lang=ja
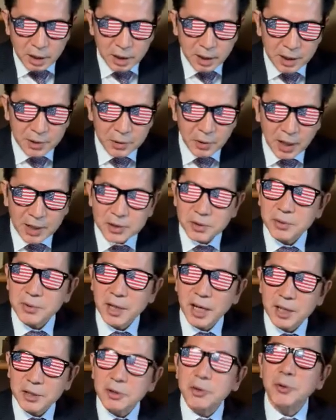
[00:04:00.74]
らかの
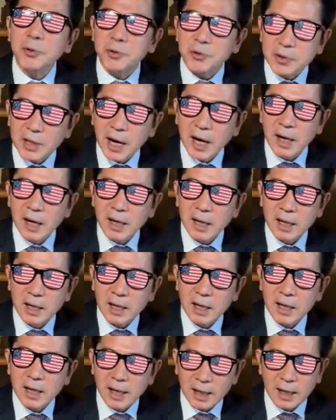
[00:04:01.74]
圧, 圧力が
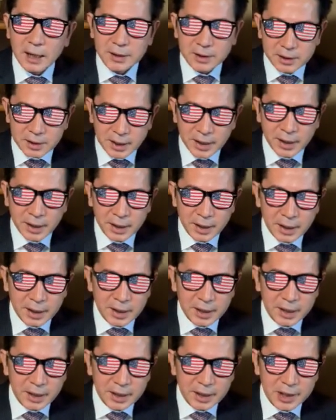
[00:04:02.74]
かかって、
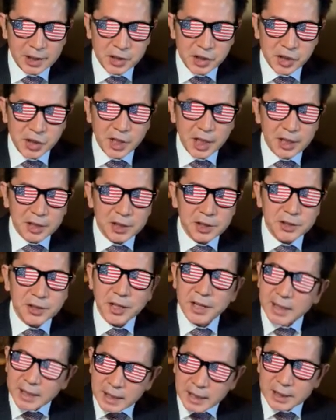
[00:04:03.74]
えー、試合に
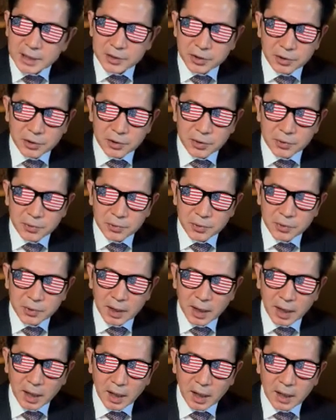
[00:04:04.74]
出れないっていうこと
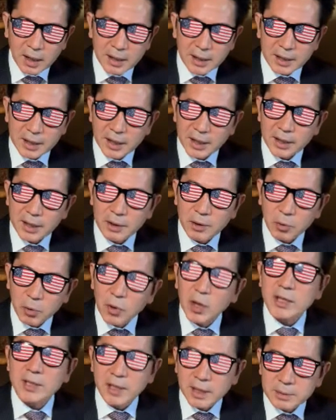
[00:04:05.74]
が、えー、
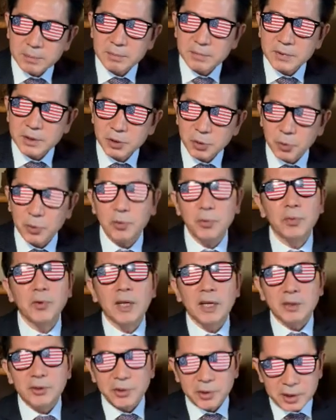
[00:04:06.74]
多かった。そういうこと
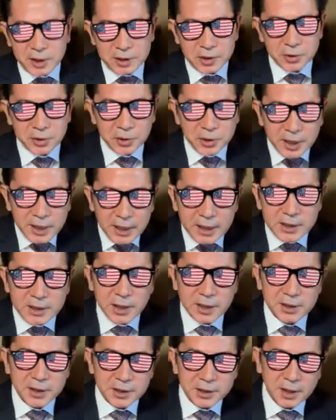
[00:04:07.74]
が繰 り, 繰り返
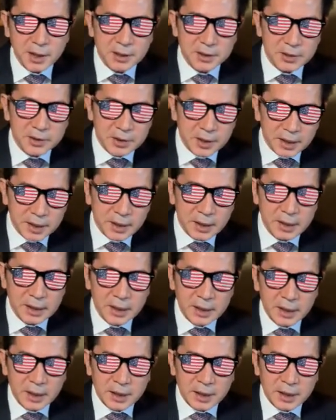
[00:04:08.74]
されてきたんですね。